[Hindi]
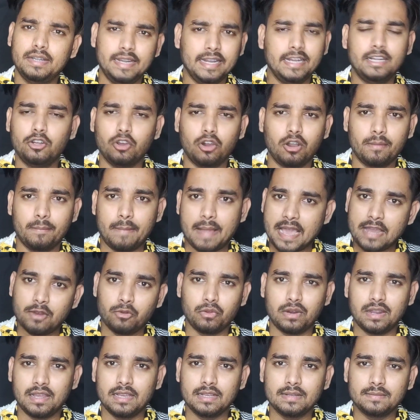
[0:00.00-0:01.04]
टिकटॉक
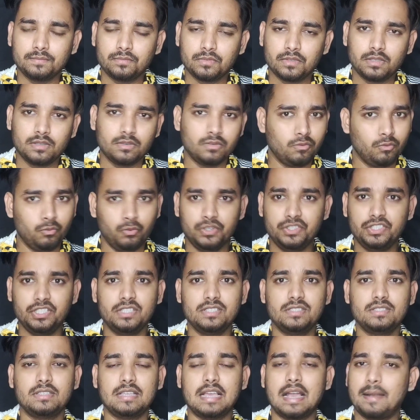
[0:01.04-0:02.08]
बैन हो रहा है विच
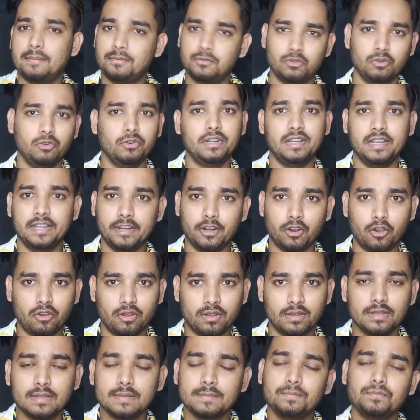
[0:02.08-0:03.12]
इज़ एब्सोल्युटली
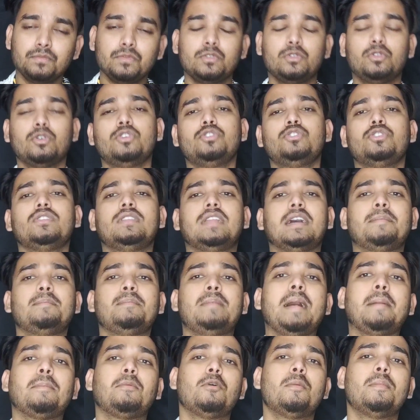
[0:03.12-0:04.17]
रॉन्ग तो जो
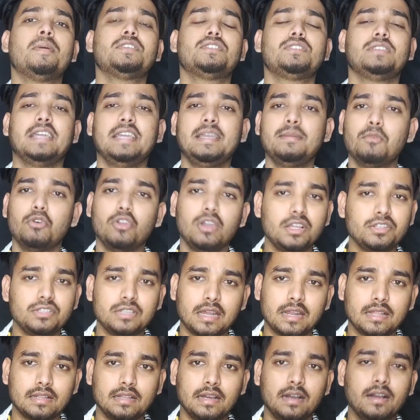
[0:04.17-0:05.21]
दब मैं आपको बस यही बोलना
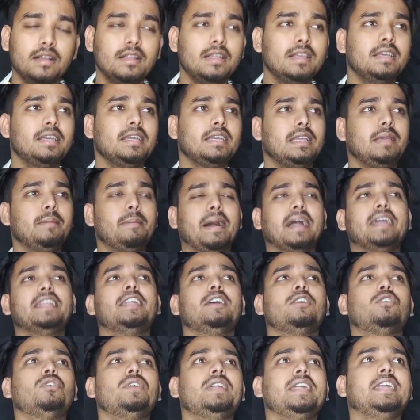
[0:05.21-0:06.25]
चाह रहा था कि भाई
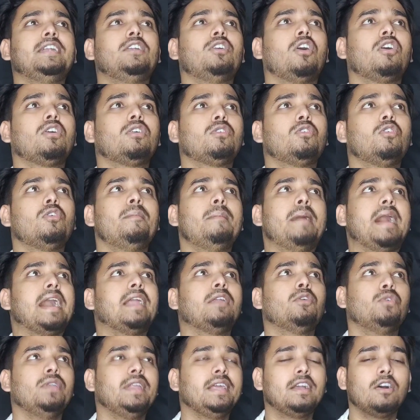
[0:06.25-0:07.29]
देखो टिकटॉक को
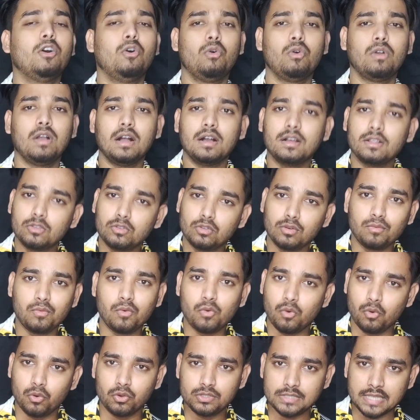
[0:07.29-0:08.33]
बैन होने का होगा तो
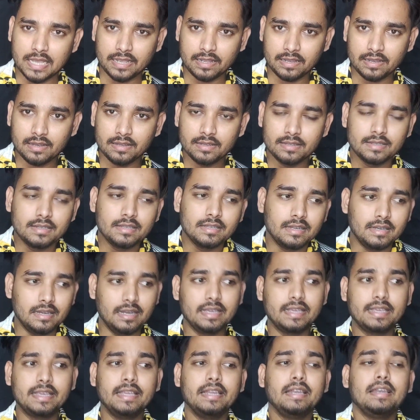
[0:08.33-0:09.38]
वो हो जाएगा
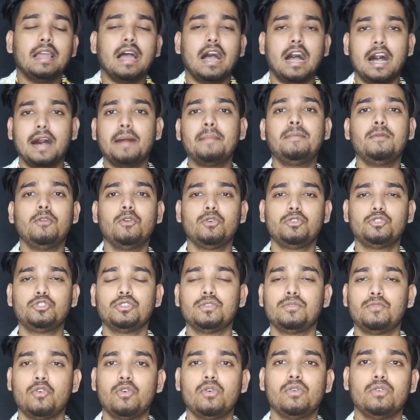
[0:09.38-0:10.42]
लेकिन आप लोग
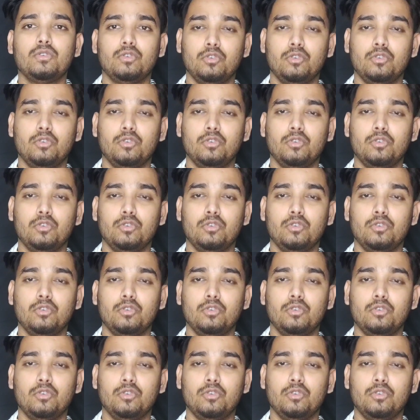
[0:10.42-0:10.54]
जो वो